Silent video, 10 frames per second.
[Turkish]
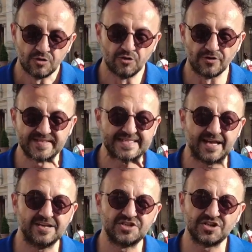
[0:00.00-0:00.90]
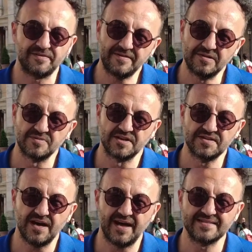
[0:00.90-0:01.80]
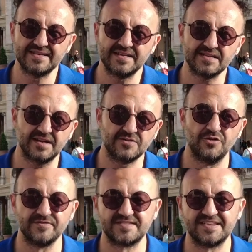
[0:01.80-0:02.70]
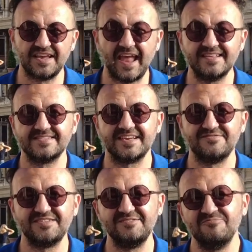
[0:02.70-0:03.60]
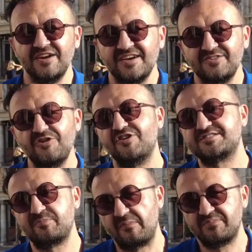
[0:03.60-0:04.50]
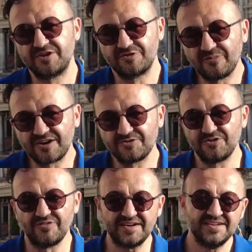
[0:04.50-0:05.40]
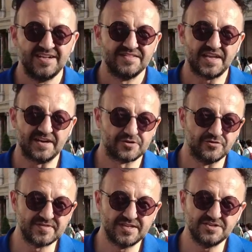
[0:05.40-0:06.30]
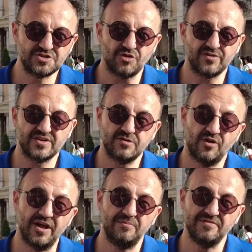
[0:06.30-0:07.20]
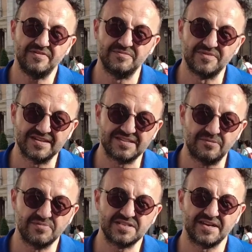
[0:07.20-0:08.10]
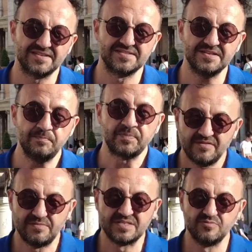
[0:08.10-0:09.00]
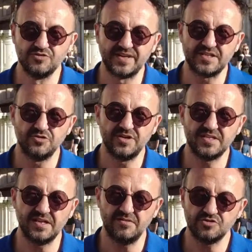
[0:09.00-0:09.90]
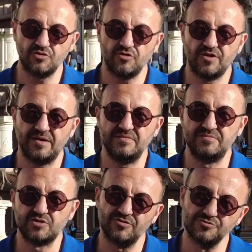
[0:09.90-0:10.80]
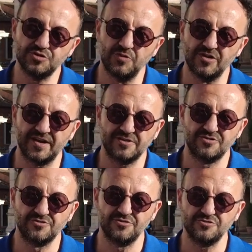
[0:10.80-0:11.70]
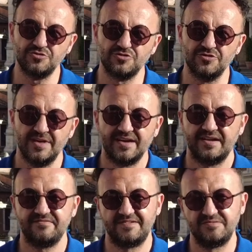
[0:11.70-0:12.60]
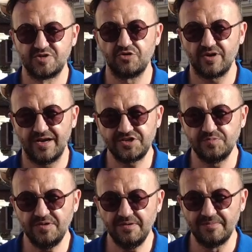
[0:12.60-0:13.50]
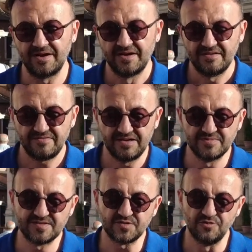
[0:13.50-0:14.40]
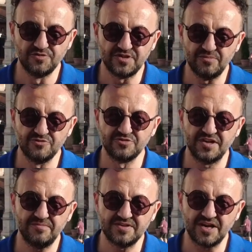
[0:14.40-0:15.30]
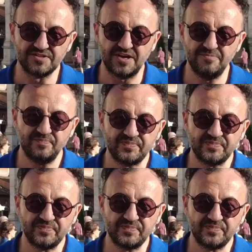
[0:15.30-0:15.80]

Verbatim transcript: Nostaljiye filmin adı. Andrei Tarkovski en sevdiğim yönetmen. Bir numarada o var. Tarkovski'nin çok önemli filmlerinden bir tanesi ve biz bunu retorikte çok önemli bir konuşma olarak görüyoruz. Çünkü hani filmi çok açmayayım ama filmin sonunda burada bir adam